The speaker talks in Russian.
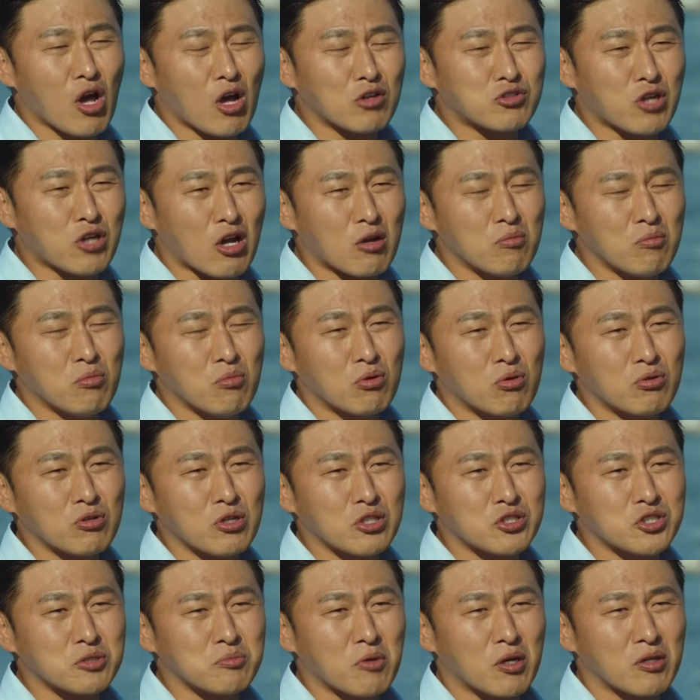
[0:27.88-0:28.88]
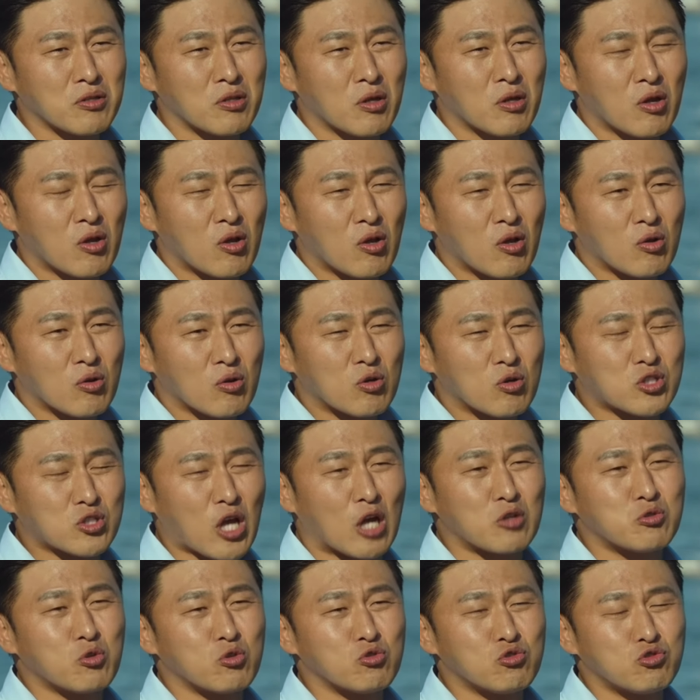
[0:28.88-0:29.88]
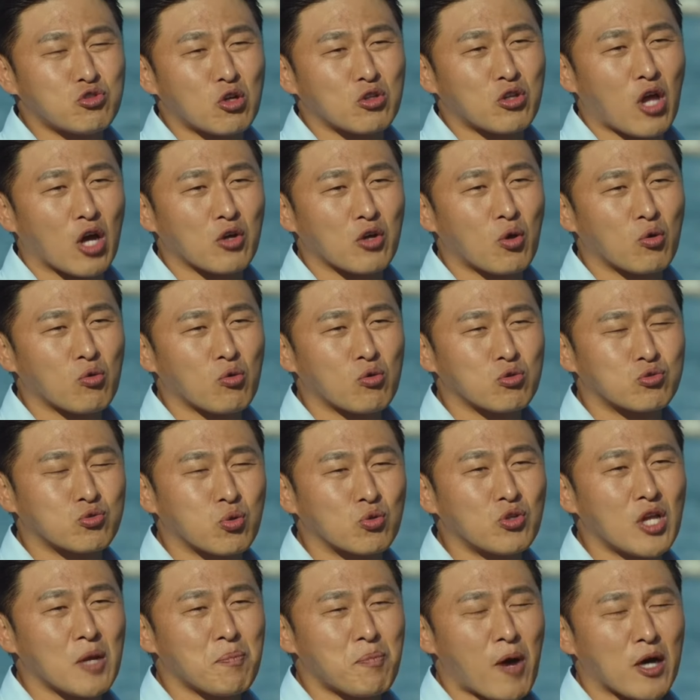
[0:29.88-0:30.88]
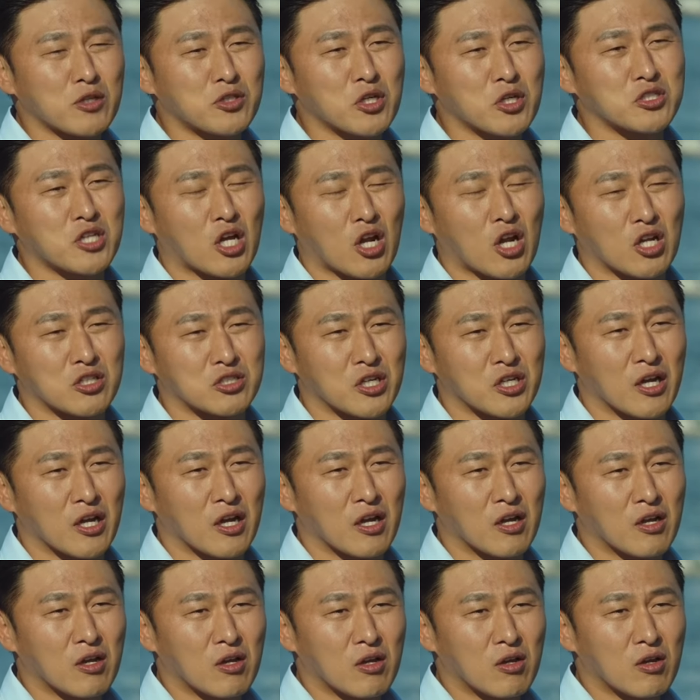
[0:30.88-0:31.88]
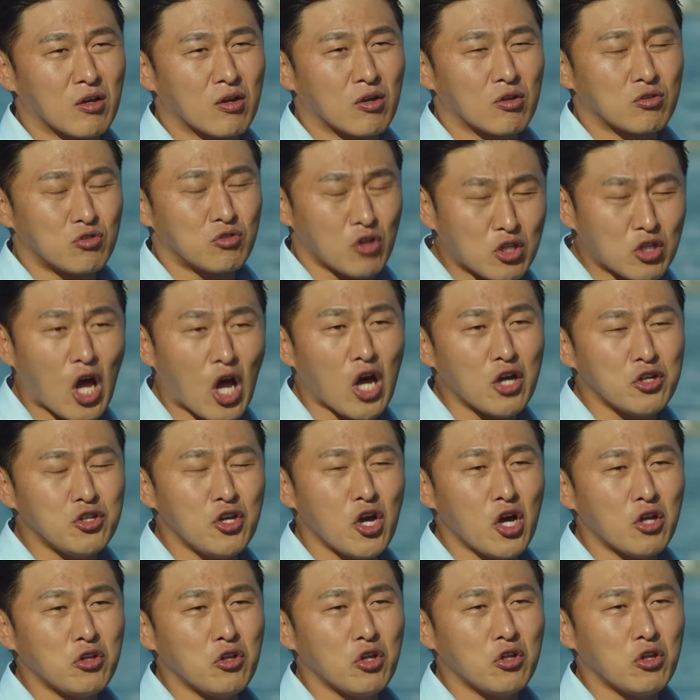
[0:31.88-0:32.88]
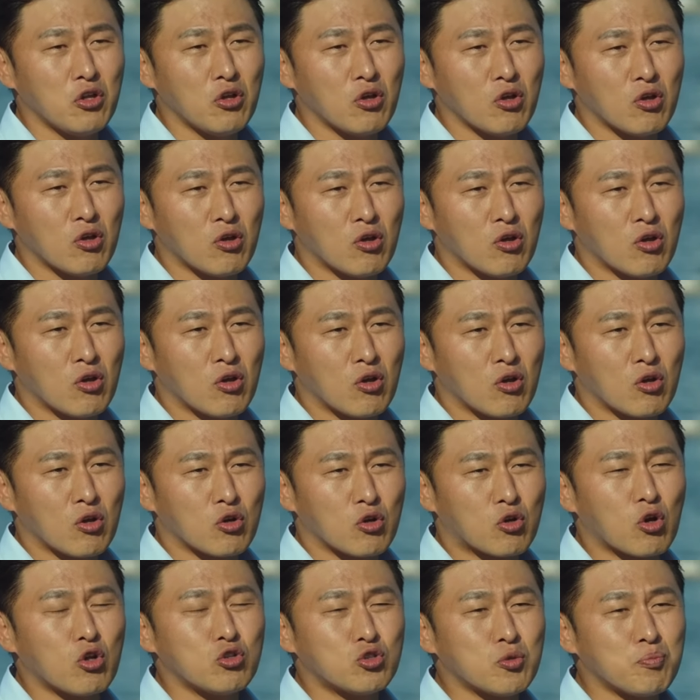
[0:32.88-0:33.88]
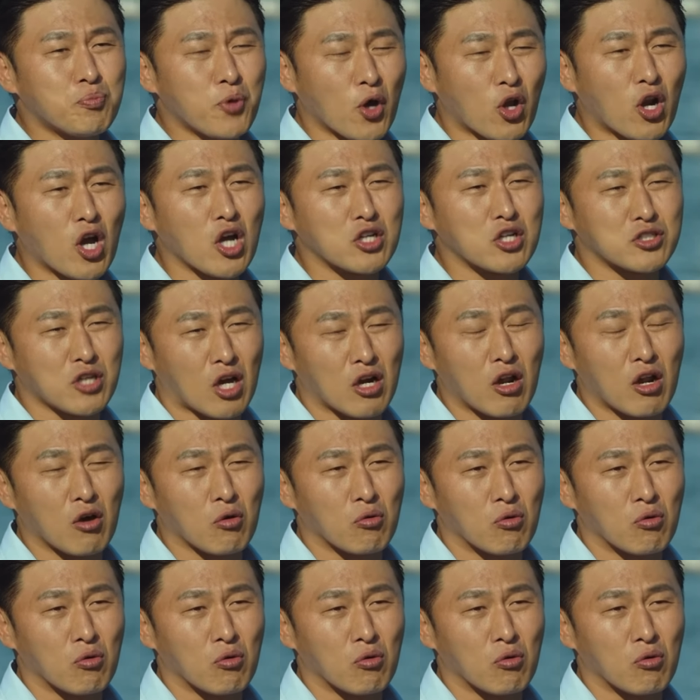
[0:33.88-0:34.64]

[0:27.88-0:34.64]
Я слышал, на твою долю выпало много трудностей и испытаний. Я все понимаю. Но не будем